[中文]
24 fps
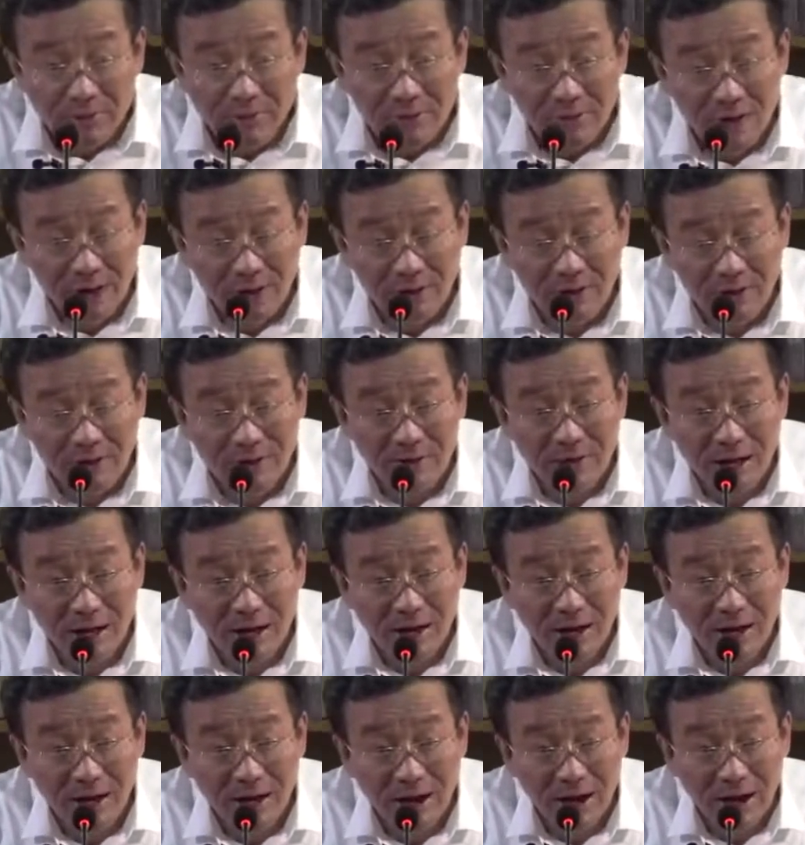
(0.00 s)
但李达
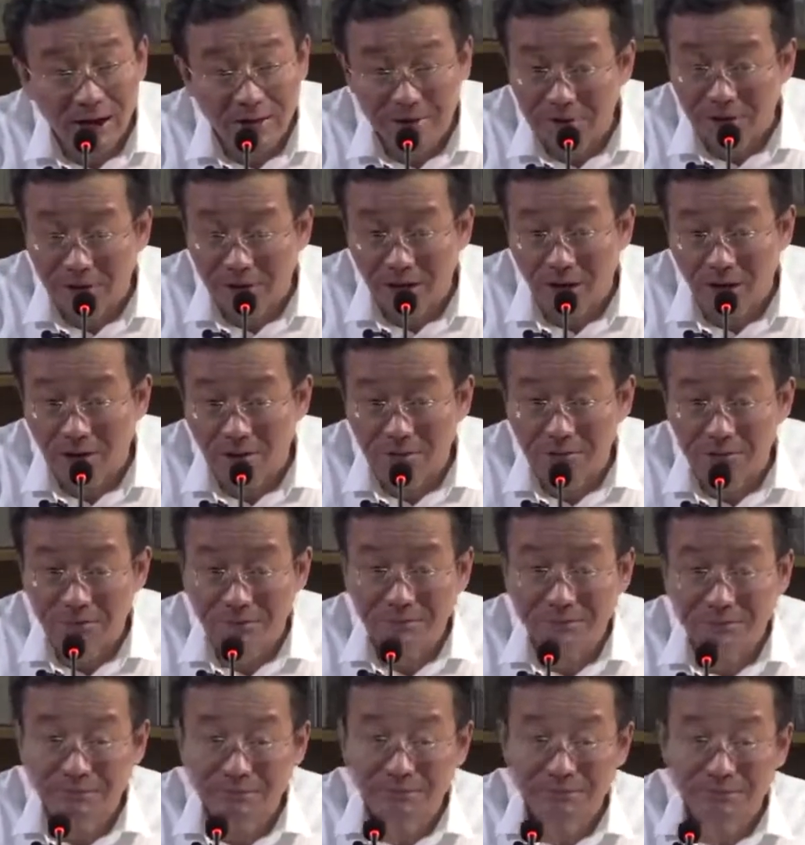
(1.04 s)
康还有一个考虑，
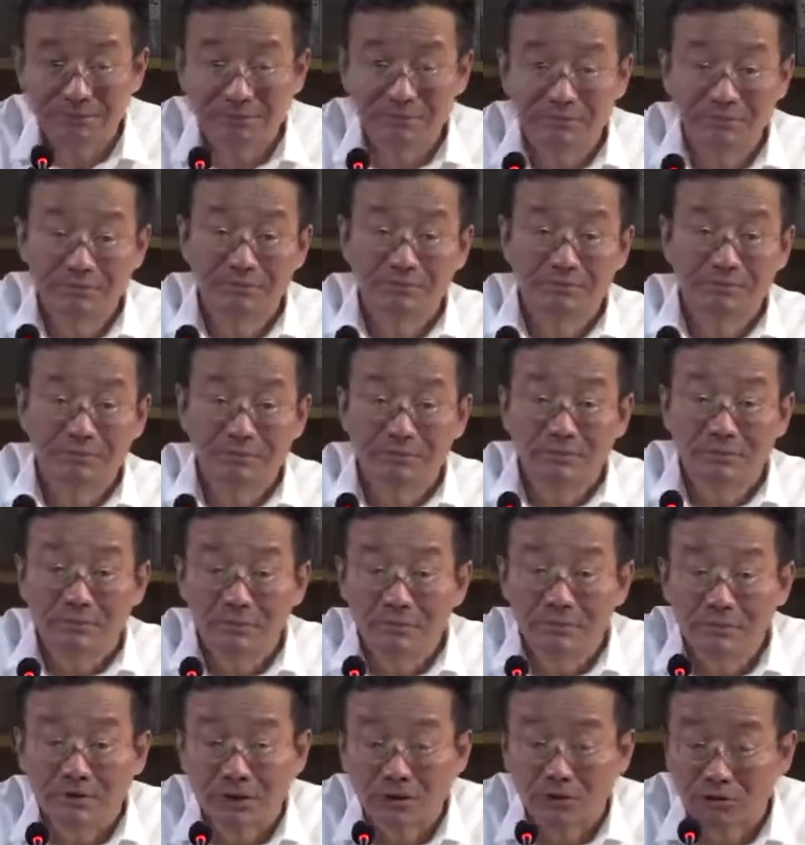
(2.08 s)

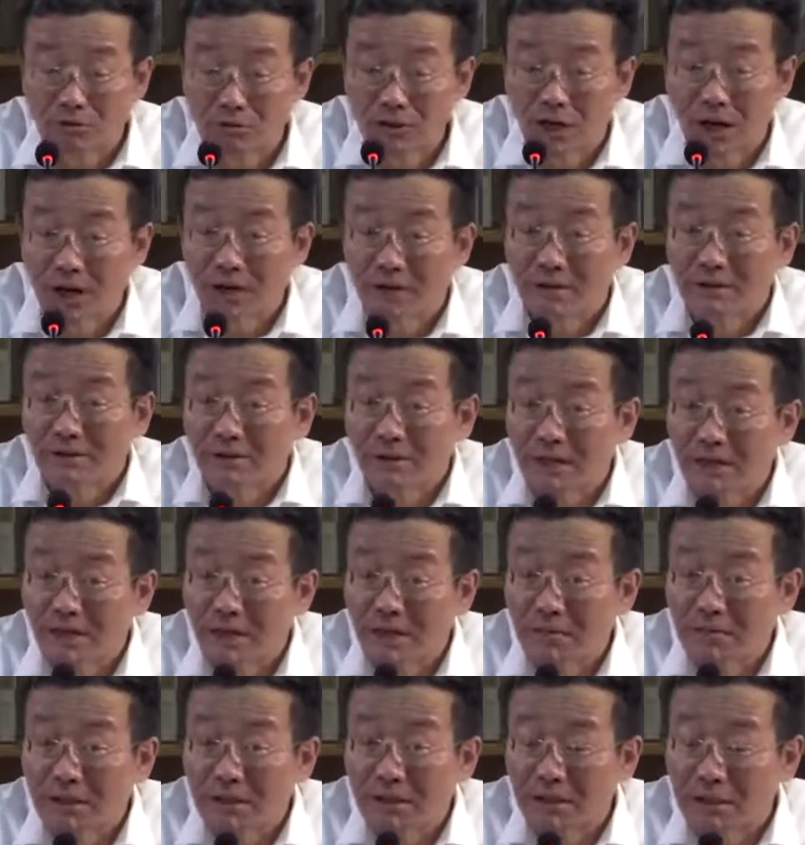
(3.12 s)
请注意啊，在《
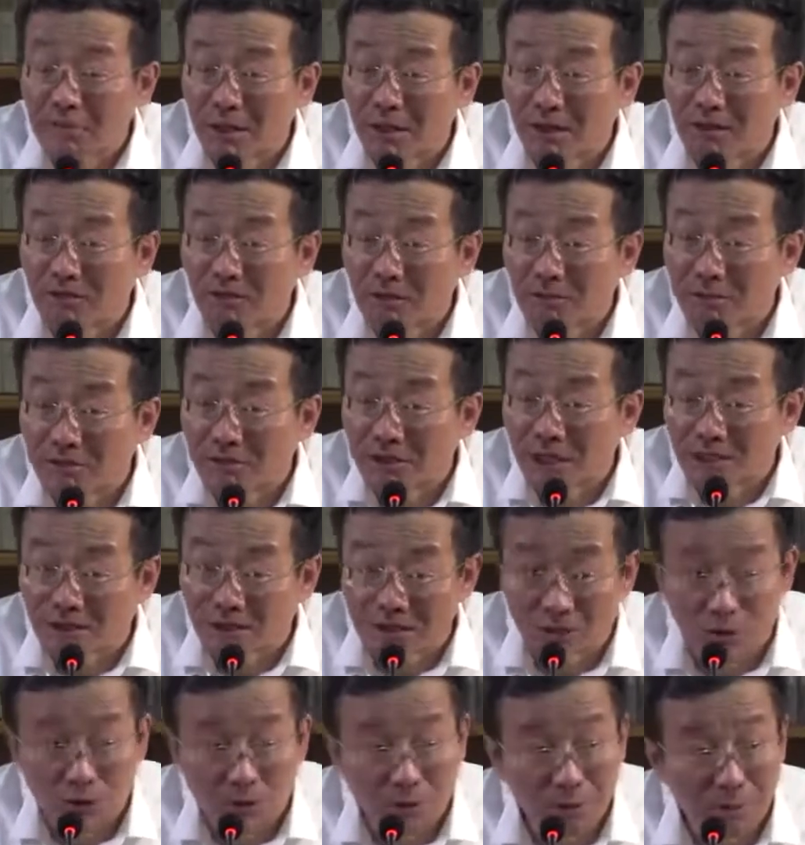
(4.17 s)
人民的名义》这部电
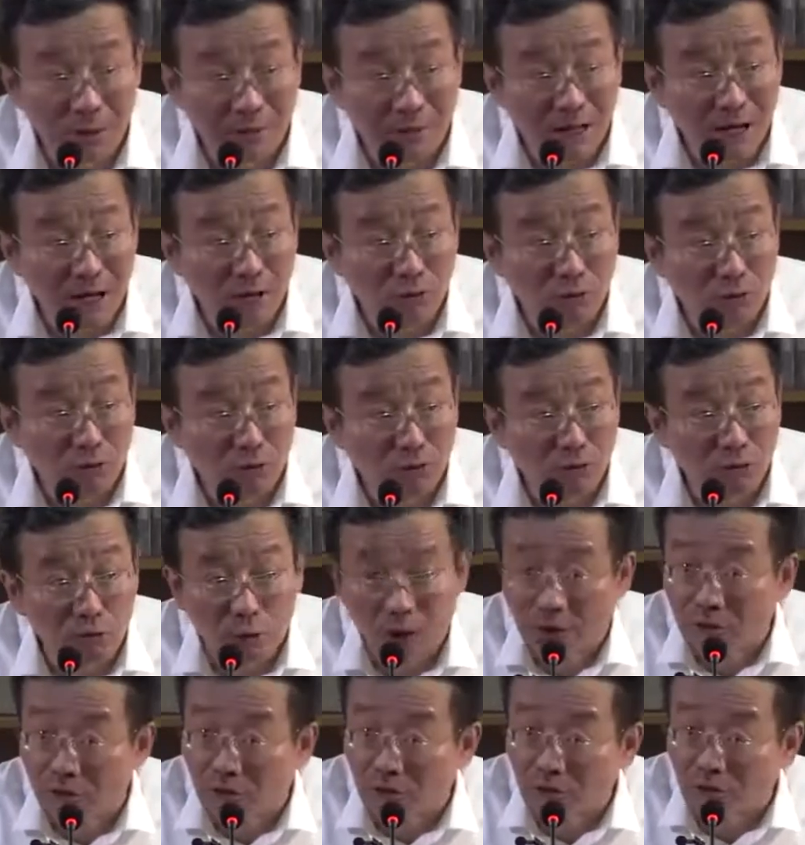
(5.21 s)
视剧里面，大多数
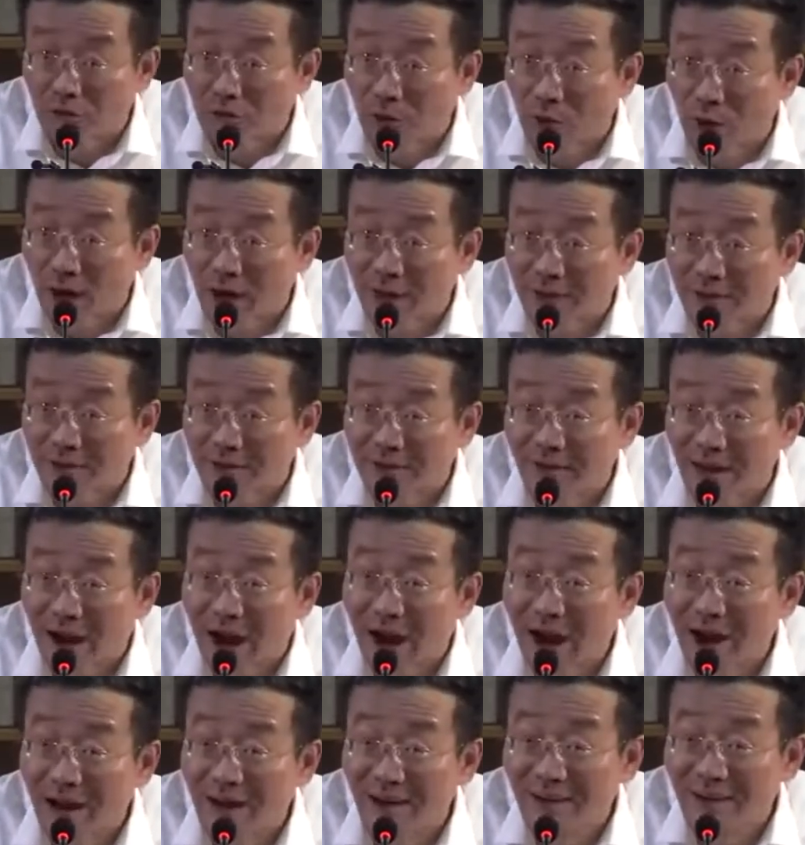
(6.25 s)
官员都是坏人，是
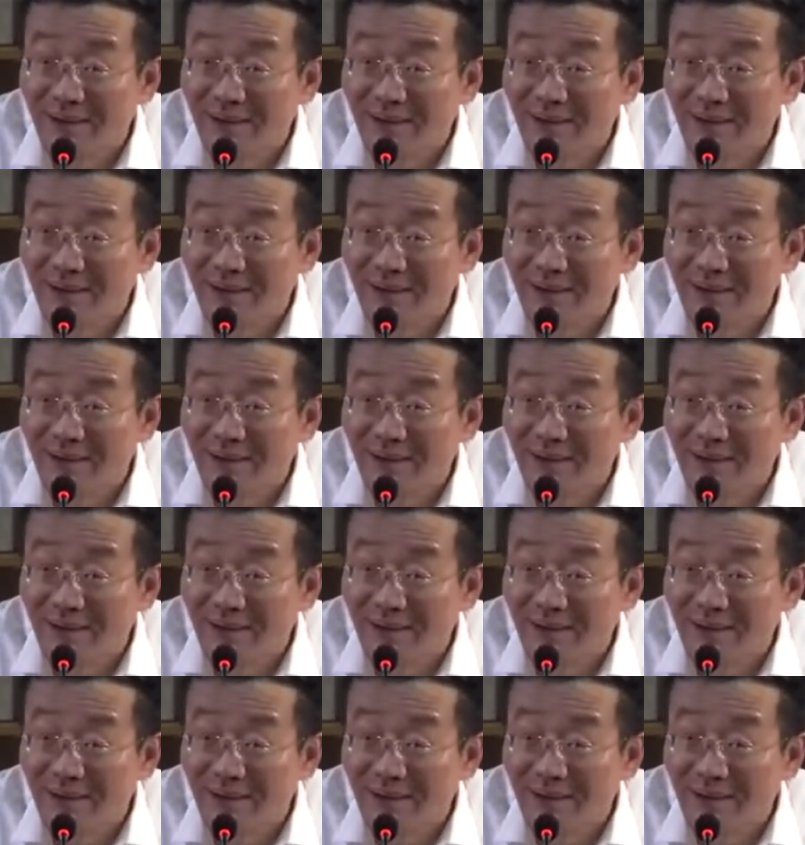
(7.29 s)
吧？